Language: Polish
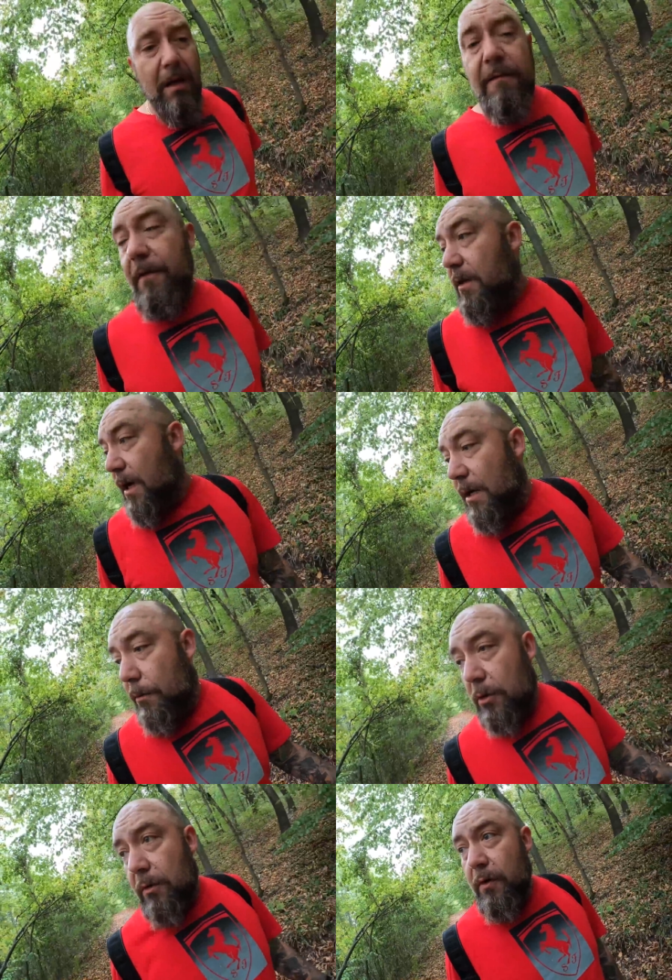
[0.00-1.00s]
Ani wody, ani
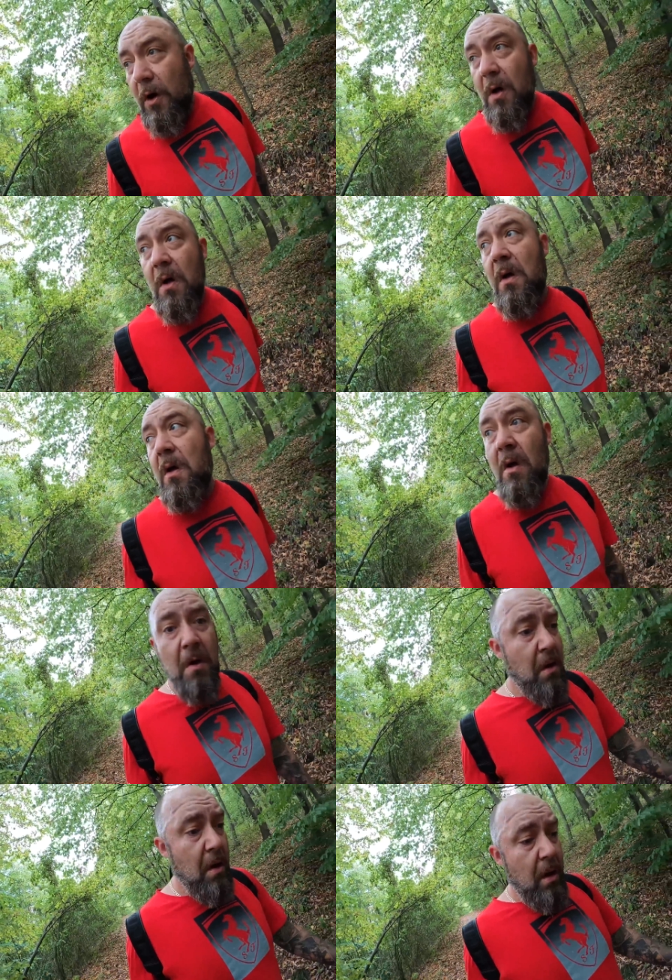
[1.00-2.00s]
butów.
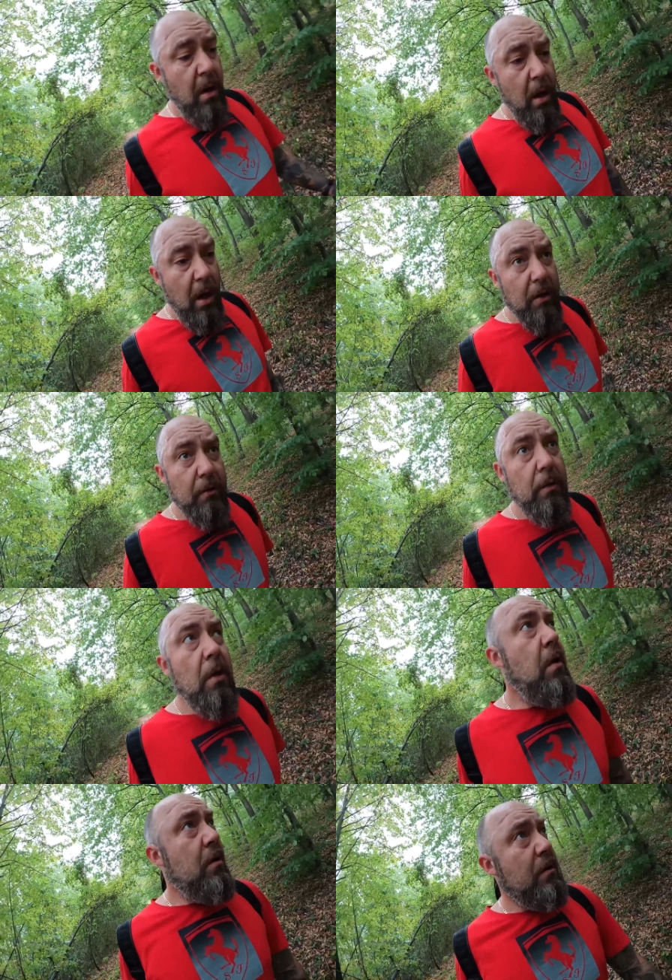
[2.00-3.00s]
A tu
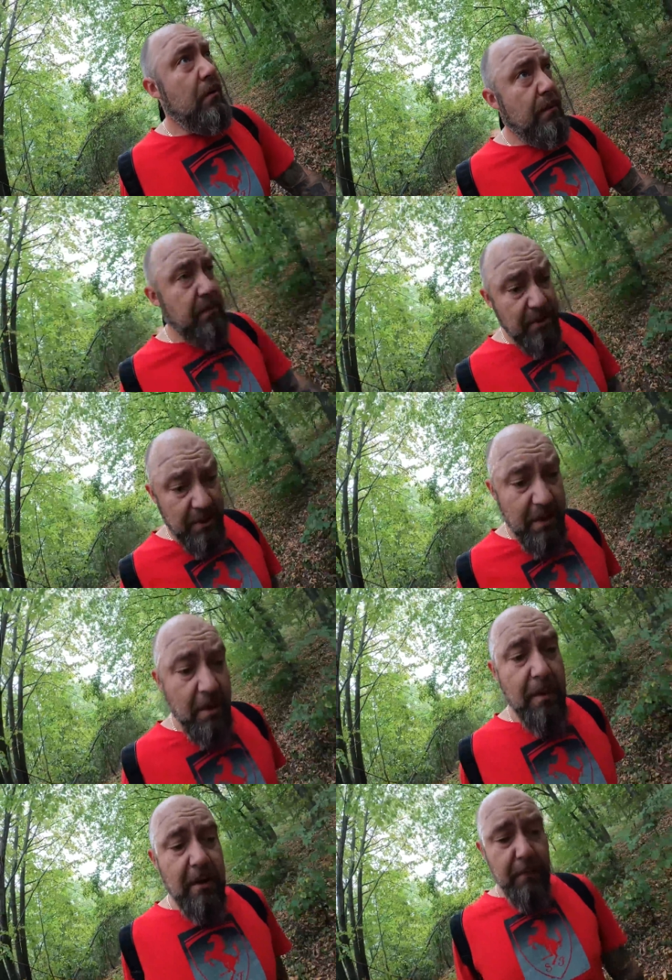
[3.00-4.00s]
3
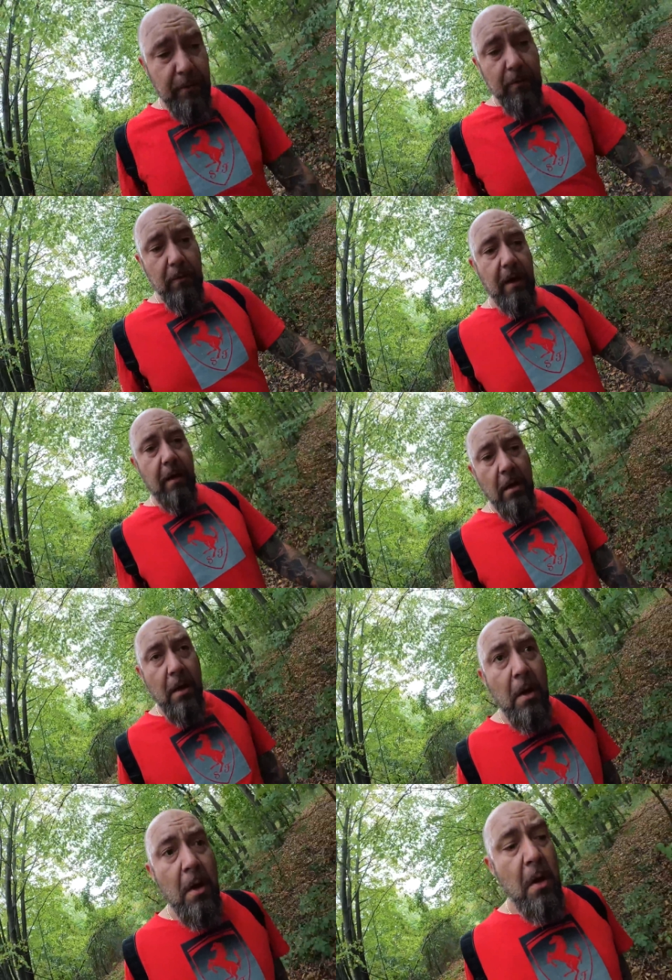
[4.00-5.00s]
km pod górę.
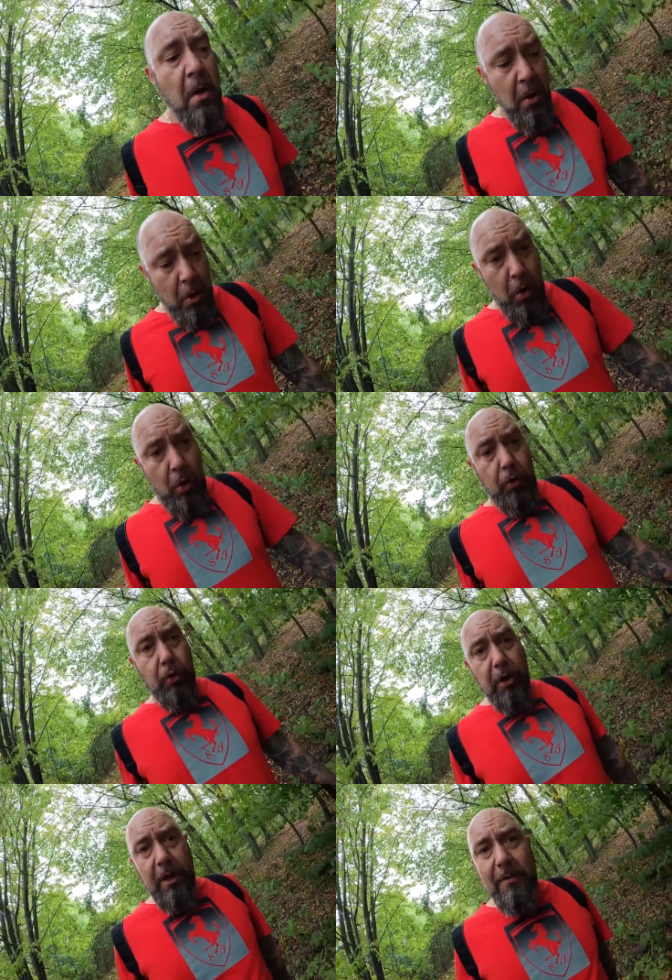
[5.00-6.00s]
Do
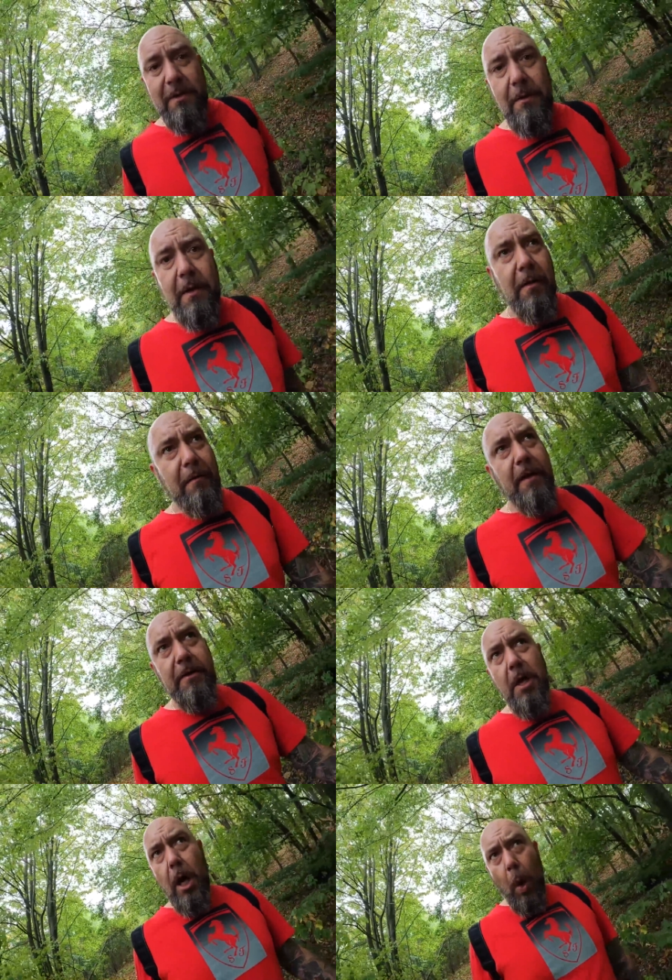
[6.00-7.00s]
no takiego srogiego
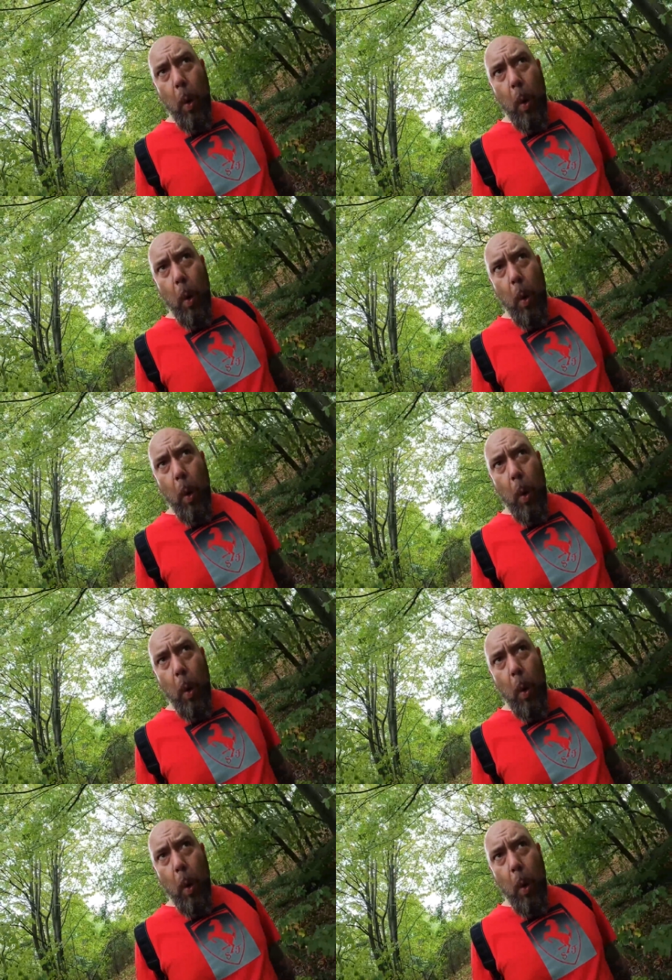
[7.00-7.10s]
wejścia.